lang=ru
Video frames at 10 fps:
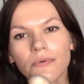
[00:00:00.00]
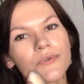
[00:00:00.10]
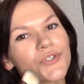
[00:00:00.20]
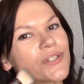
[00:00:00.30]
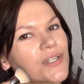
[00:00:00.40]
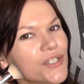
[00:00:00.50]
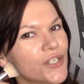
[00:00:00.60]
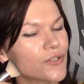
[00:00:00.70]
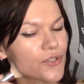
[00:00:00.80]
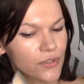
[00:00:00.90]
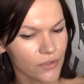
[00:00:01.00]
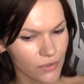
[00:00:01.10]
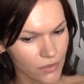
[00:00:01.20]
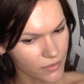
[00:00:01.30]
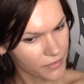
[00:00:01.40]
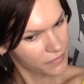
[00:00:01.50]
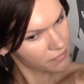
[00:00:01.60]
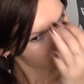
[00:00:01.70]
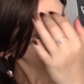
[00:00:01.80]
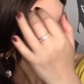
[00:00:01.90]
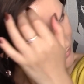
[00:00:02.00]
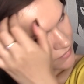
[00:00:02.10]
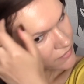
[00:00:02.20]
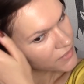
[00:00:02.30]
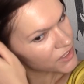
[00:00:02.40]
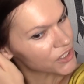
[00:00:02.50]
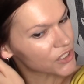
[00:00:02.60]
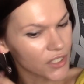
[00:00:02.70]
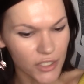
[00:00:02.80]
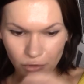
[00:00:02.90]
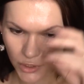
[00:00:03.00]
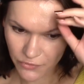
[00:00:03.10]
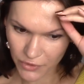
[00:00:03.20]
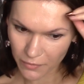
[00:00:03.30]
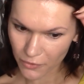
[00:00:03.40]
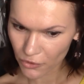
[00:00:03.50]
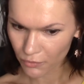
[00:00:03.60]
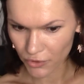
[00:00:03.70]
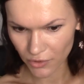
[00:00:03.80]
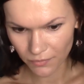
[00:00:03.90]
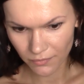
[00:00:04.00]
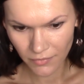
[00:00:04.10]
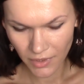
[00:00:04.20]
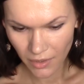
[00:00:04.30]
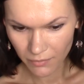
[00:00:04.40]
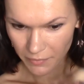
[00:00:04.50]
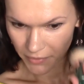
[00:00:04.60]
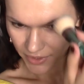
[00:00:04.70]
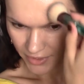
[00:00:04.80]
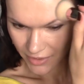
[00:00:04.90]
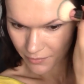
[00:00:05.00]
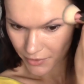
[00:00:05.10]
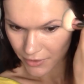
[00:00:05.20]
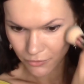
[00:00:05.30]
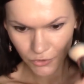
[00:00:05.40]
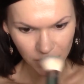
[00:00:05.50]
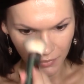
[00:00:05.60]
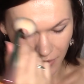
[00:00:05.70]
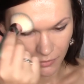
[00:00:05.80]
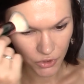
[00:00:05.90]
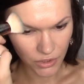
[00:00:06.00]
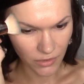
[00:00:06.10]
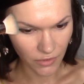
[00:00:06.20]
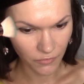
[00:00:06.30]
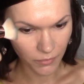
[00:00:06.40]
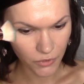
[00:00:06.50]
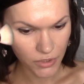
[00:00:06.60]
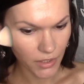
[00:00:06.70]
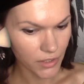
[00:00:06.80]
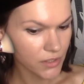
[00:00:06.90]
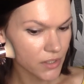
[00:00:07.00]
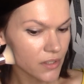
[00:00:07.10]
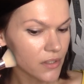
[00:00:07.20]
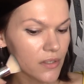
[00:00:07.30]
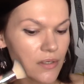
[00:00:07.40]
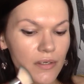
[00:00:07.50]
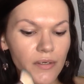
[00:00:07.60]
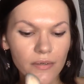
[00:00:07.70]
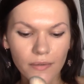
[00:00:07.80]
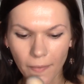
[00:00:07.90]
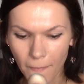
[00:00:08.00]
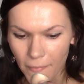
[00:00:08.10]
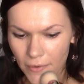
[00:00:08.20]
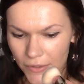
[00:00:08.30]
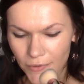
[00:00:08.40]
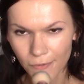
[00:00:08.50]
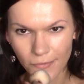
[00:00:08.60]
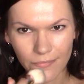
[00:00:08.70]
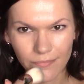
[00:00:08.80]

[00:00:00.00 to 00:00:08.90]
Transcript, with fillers: Очень надеюсь, что женщина, которая сегодня придет, будет поприятнее предыдущей, потому что в прошлый раз как-то